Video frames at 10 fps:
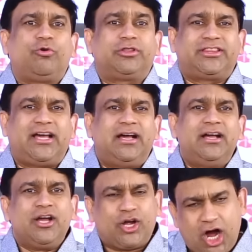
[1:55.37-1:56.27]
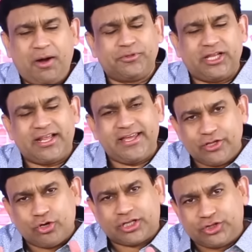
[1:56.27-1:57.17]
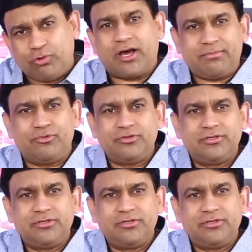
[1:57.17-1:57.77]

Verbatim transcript: కొత్త కాపుదలకి అదొక ద్వారము